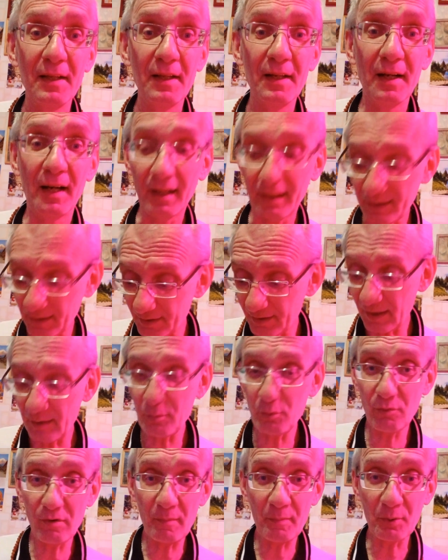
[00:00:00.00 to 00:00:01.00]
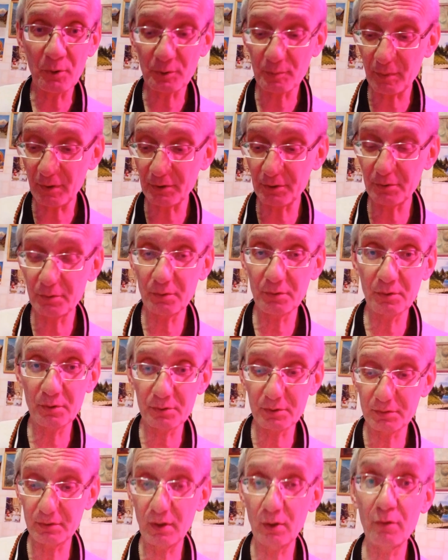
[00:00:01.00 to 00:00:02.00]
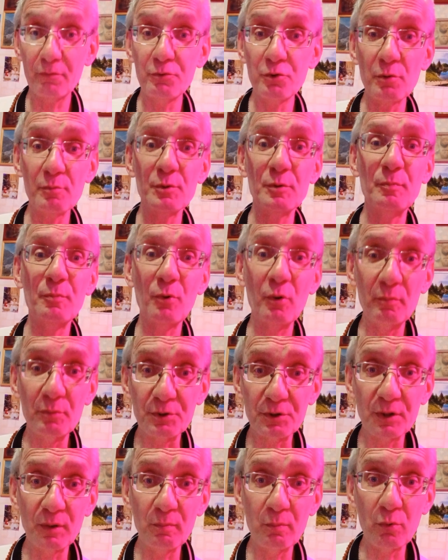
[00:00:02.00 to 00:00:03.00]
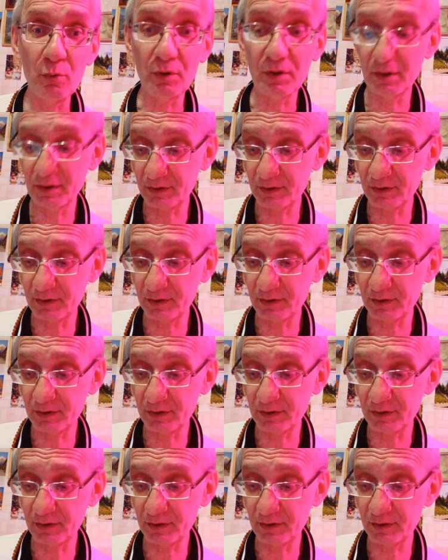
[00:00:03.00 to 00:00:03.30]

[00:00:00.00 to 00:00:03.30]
А когда ему вопрос простой, я говорю, задаю, а в чем же промысел Бога?